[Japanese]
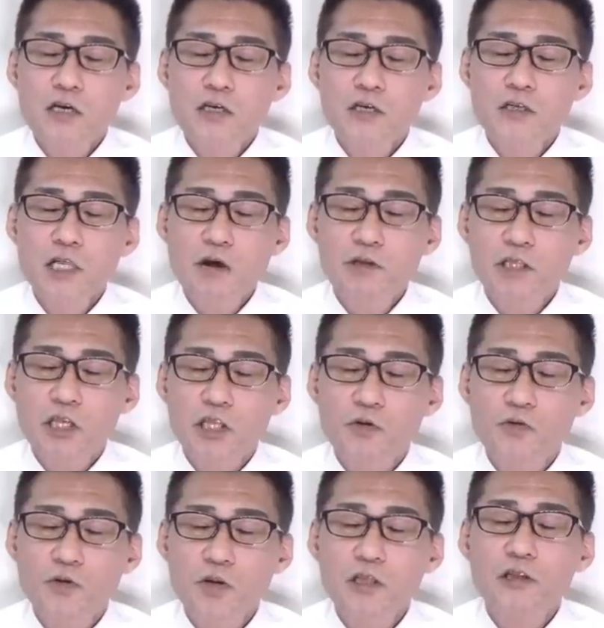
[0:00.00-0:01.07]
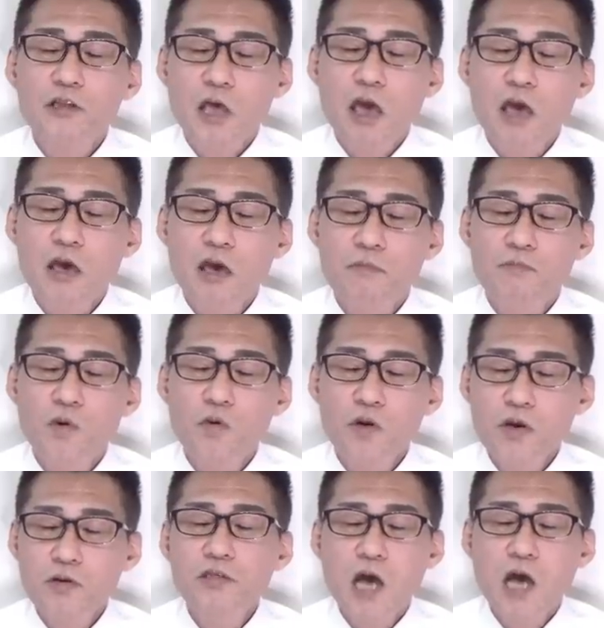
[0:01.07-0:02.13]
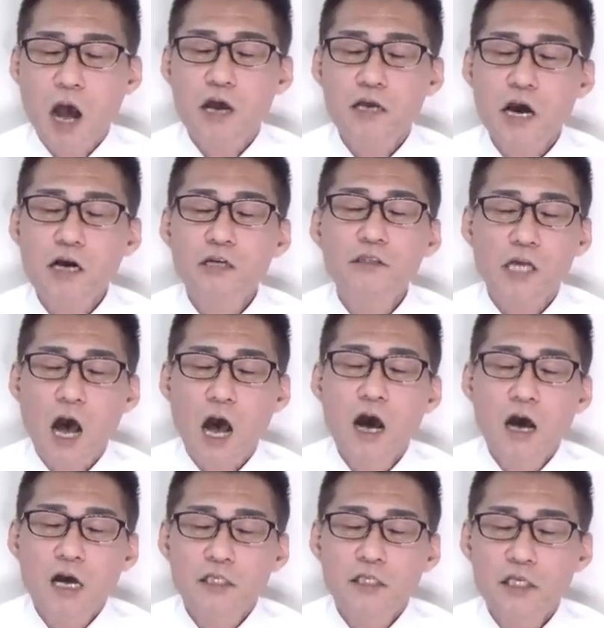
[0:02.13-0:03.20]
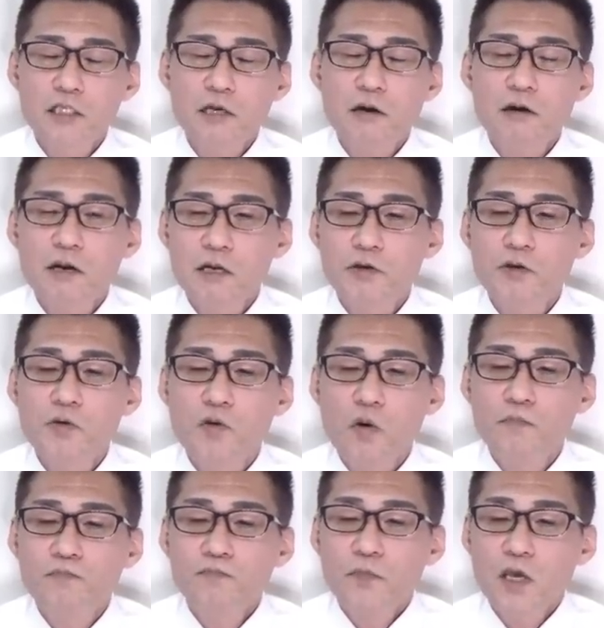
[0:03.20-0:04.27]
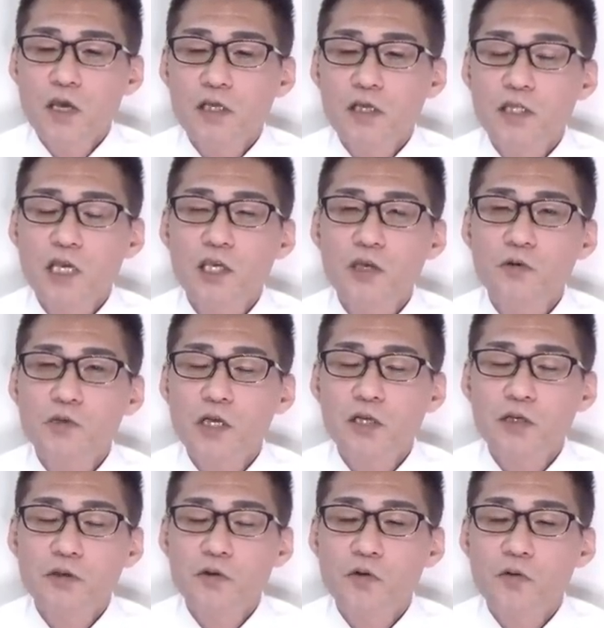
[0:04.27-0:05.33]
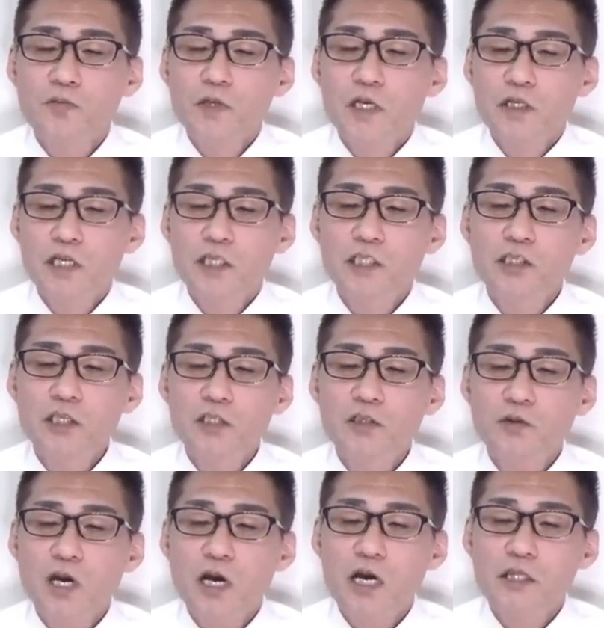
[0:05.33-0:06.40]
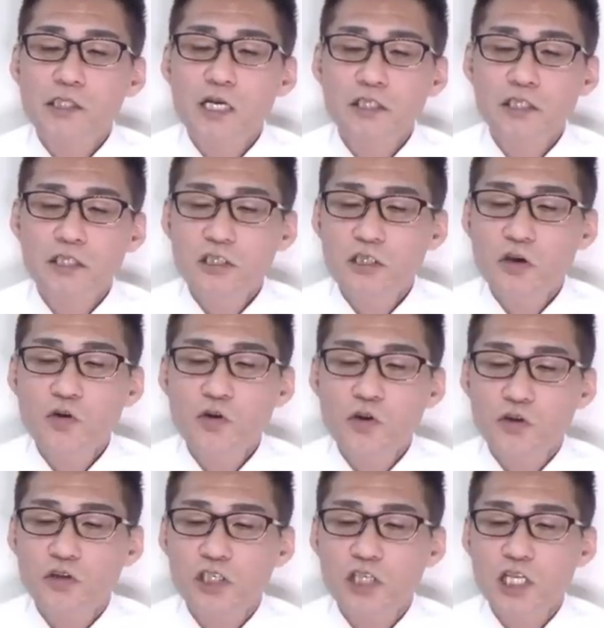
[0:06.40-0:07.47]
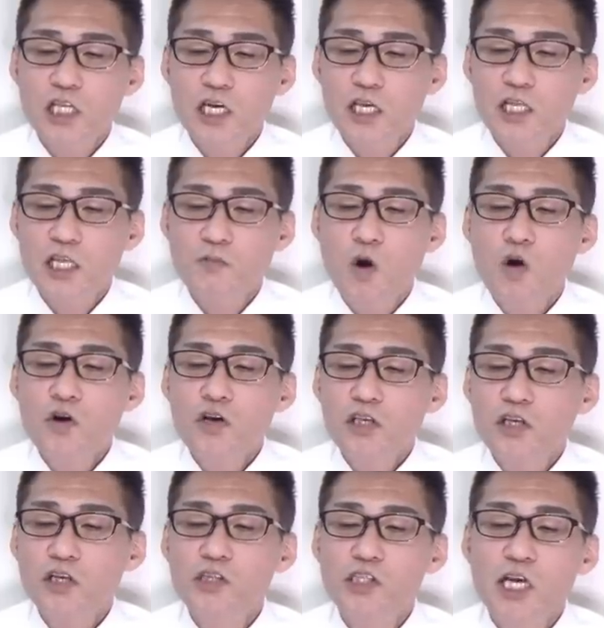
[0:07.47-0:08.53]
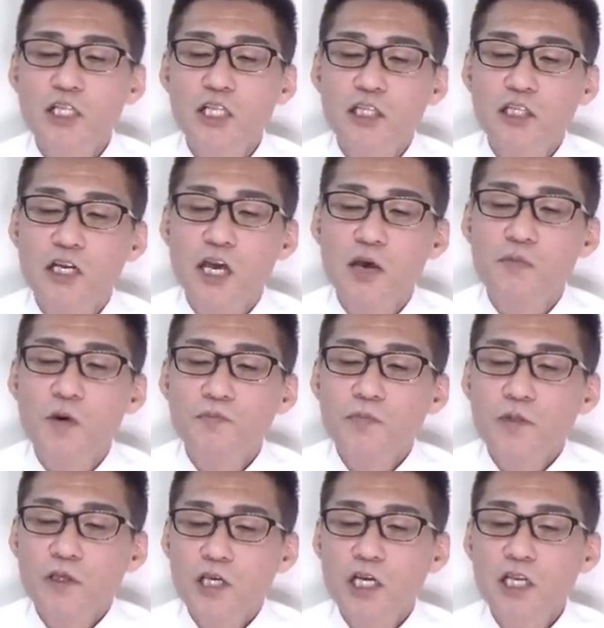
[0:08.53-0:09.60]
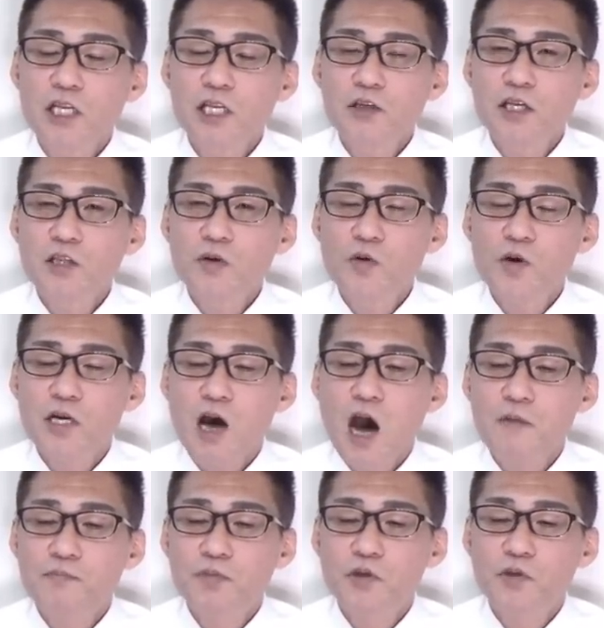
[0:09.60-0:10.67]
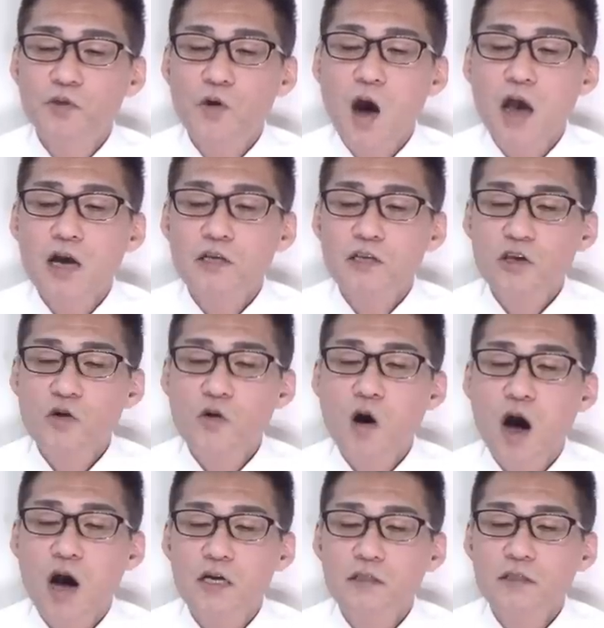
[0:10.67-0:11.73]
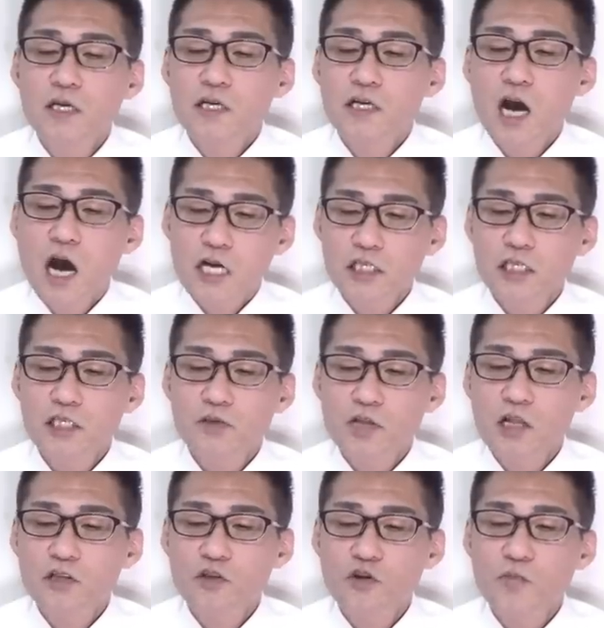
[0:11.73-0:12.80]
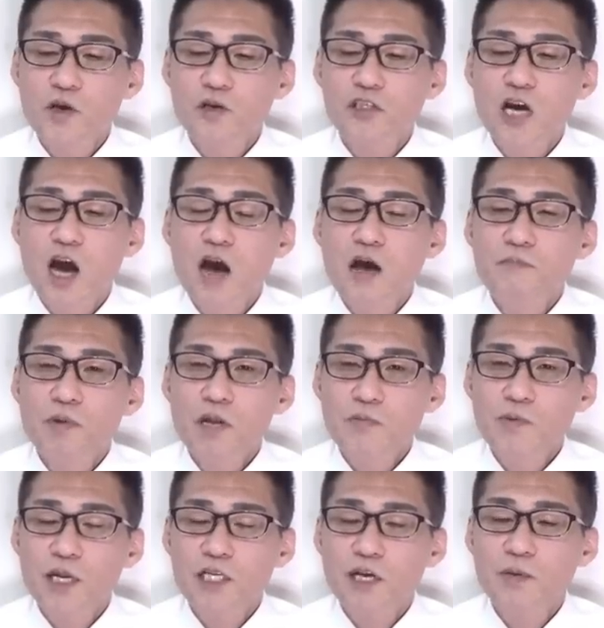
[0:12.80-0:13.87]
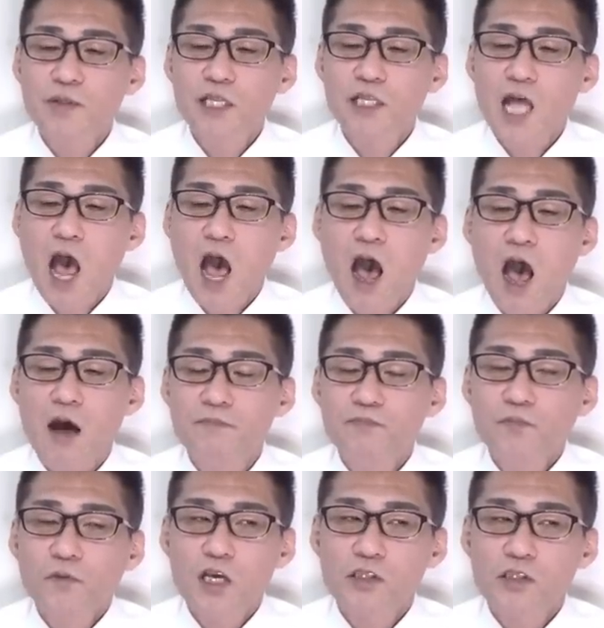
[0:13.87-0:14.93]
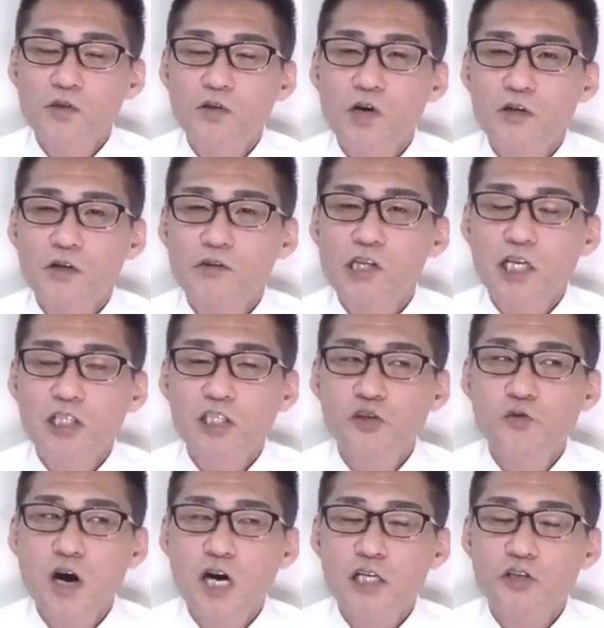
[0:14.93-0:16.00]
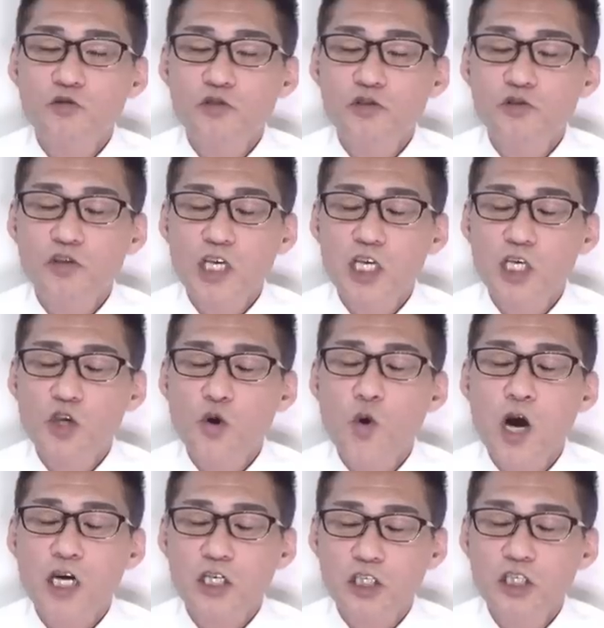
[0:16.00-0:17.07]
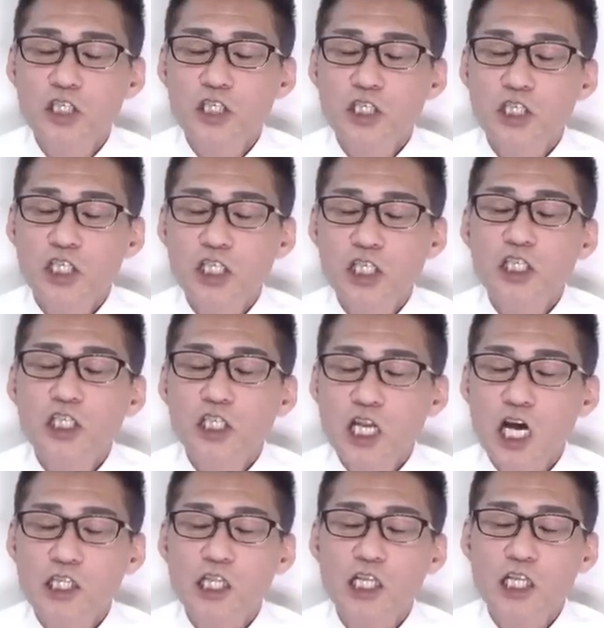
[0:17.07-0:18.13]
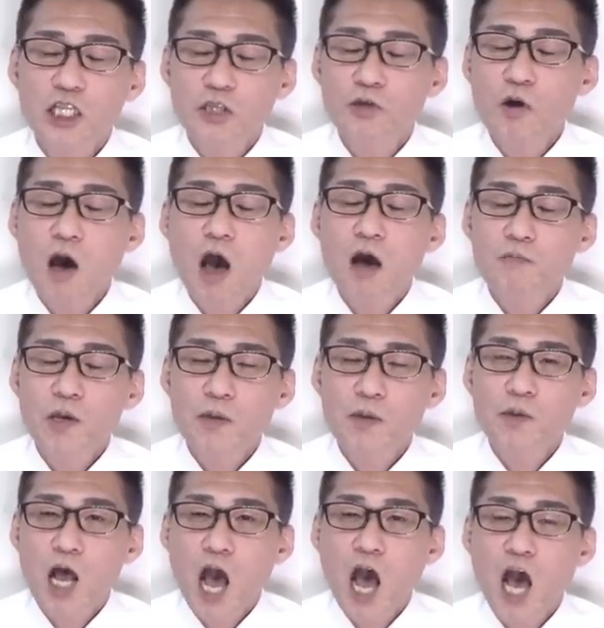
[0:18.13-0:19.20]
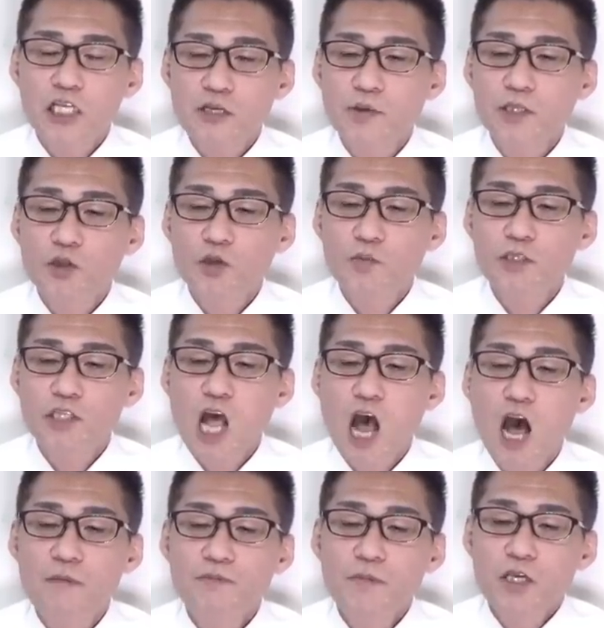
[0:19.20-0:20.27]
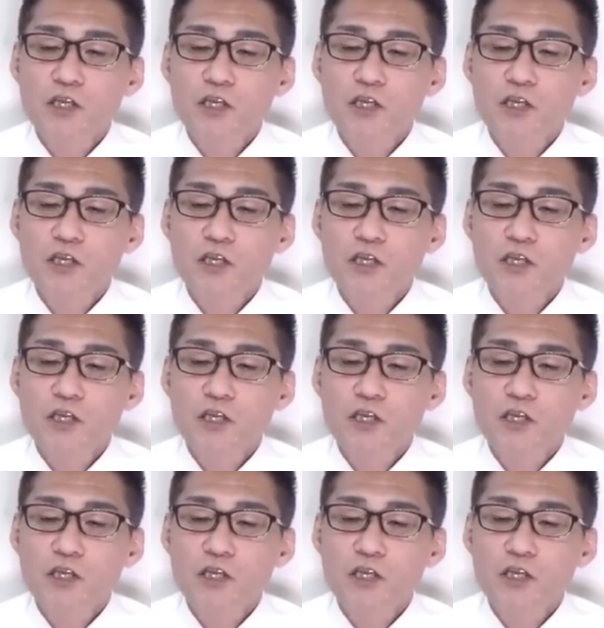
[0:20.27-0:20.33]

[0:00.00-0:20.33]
普段は出てこねえんだって、えー、暴力団、ヤクザ、に使われる用語、えー、適用される用語、リツイートで拡散協力しただけでも有罪になった例も、切り抜き動画のアップロードは共犯、ガーシーの担当弁護士がペラペラ喋ってた、えー、そのあの罪状が常習的脅迫になってたっていうのは、ペラペラ喋っておりました。